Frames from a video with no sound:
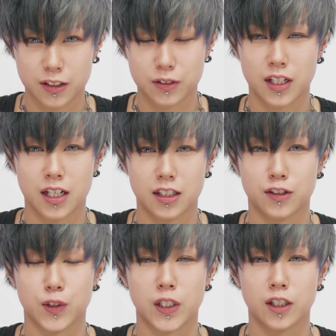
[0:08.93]
いろんな
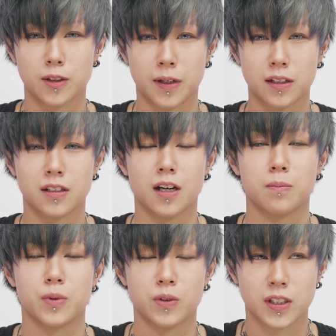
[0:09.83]
アーティストさんの
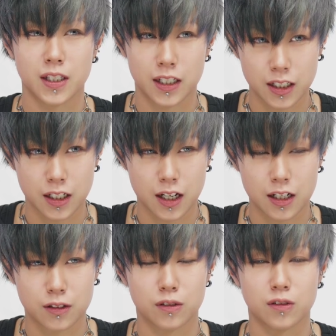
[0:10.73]
バックアップをしたり
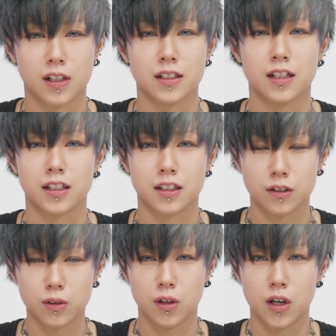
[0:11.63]
アイドルの
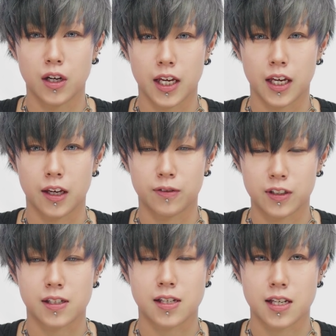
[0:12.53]
方々の、えー、
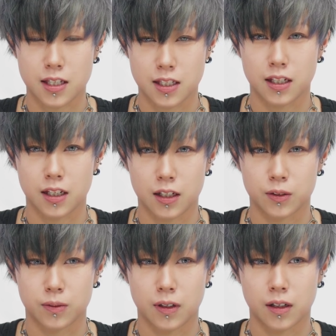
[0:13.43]
振付師
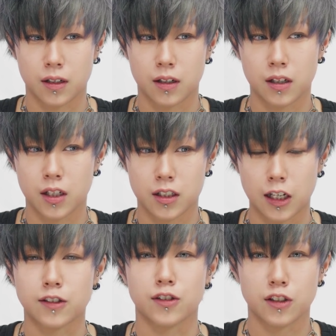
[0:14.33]
あとは
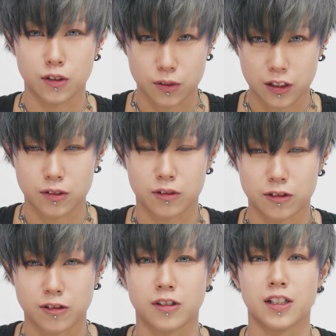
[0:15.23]
ダンス指導など
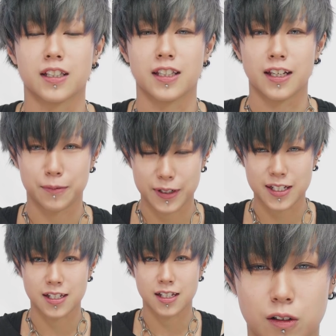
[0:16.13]
を行ってい
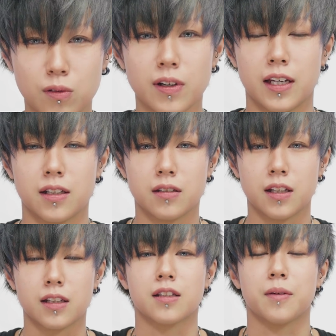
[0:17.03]
ます今回
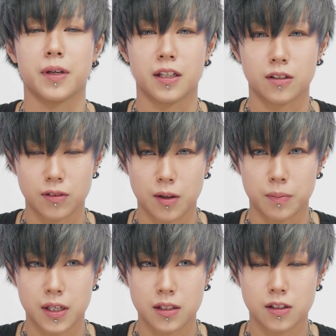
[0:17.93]
やったメイク
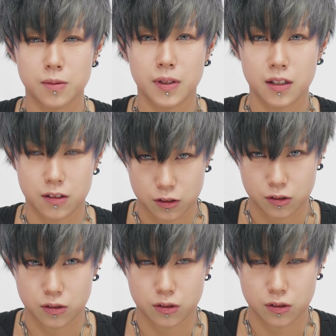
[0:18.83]
は
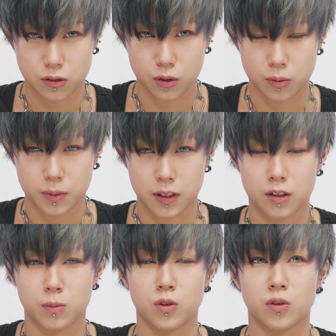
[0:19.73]
メンズメイクと呼ば
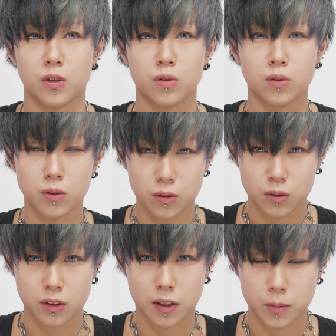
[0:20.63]
れるもので男
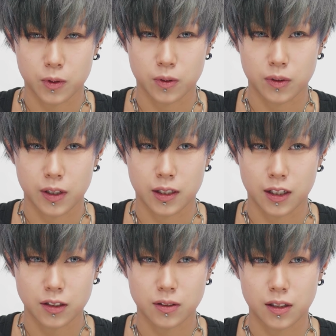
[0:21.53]
の子でも、
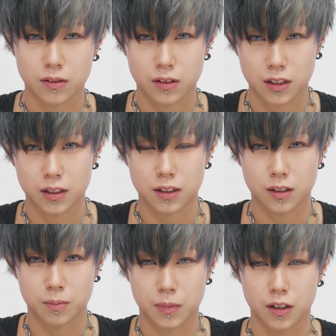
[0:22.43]
えー、ナチュラルに
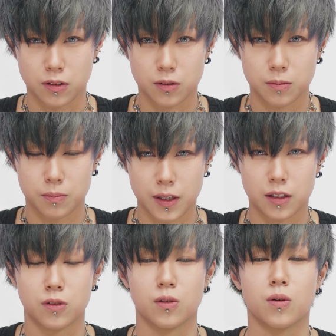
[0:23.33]
見える
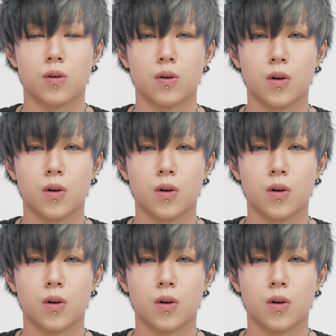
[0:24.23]
メイクを